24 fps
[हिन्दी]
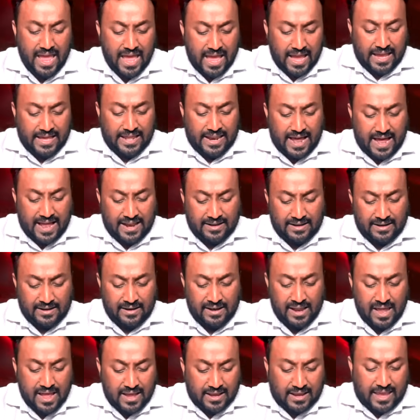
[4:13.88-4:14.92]
ईरान
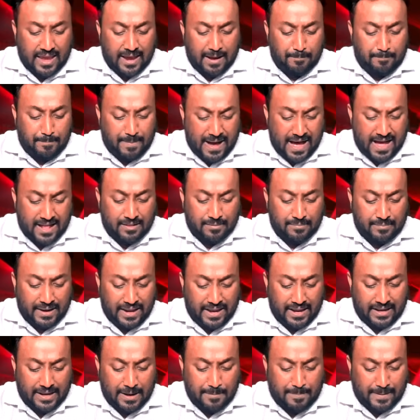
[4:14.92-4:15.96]
के बाद में
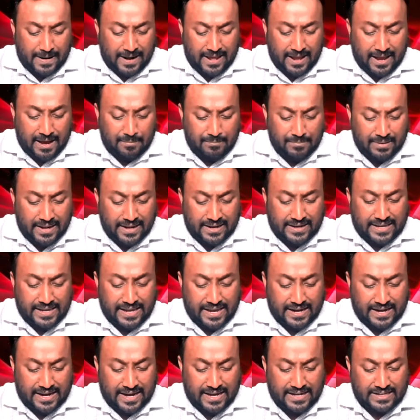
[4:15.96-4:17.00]
ये बड़े हमले
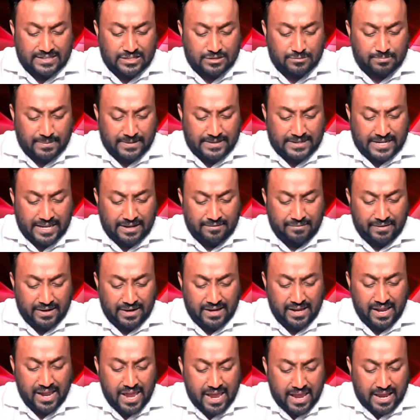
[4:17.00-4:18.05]
किए गए जिसमें टीवी
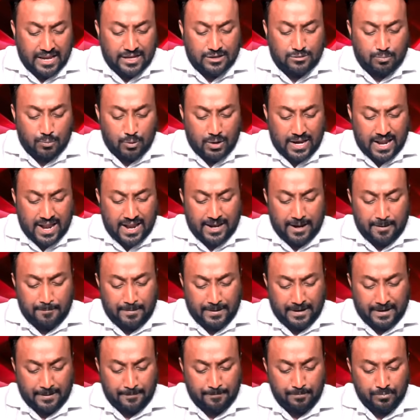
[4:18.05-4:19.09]
हिजबुल्ला ने
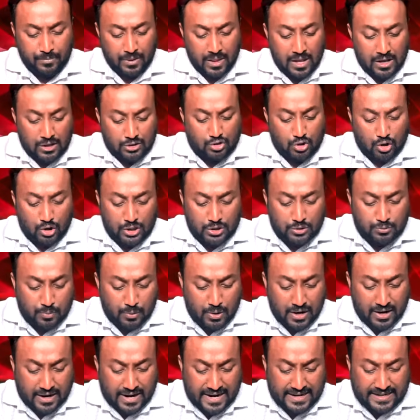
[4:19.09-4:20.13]
भी जो
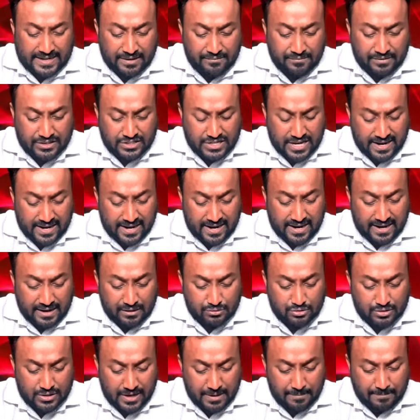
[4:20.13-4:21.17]
हिजबुल्ला का टीवी चैनल है
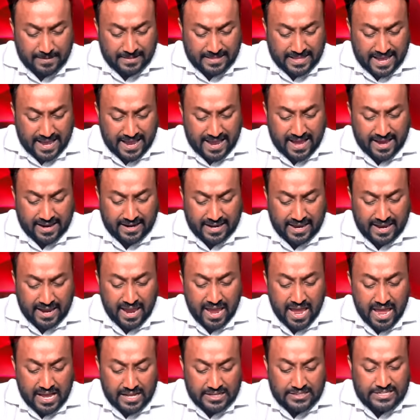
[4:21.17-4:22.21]
उसने बताया कि
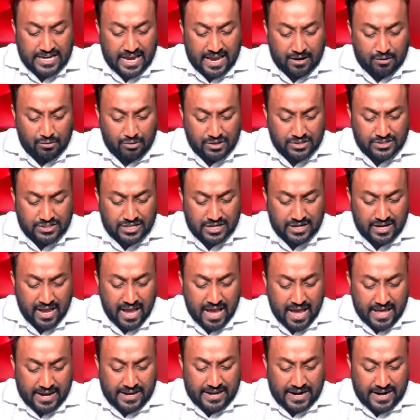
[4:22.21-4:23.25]
जायोनिस्ट
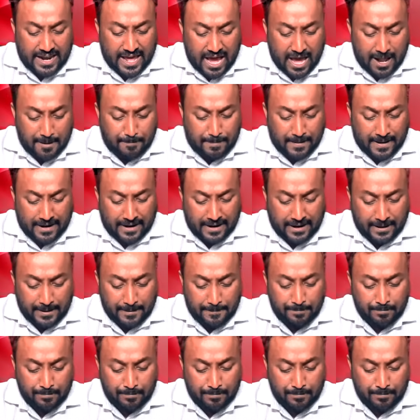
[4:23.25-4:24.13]
रडार पर हैं